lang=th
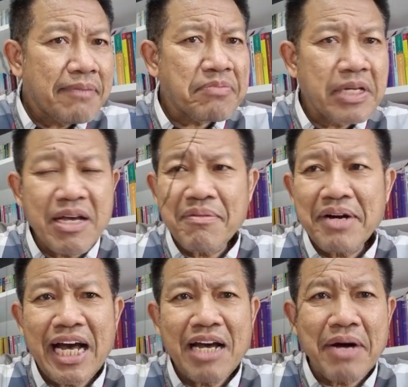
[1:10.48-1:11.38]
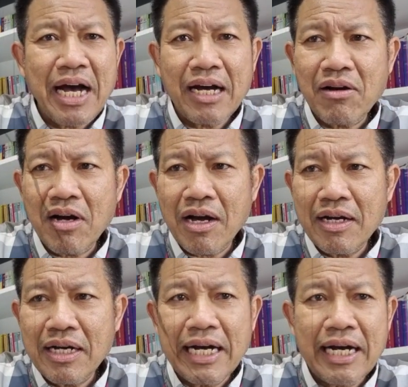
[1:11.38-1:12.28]
FC เอามาให้บ้าง
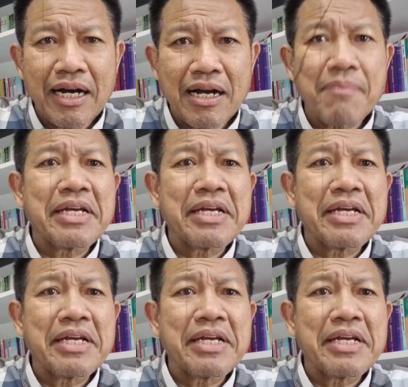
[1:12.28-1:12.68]
ก็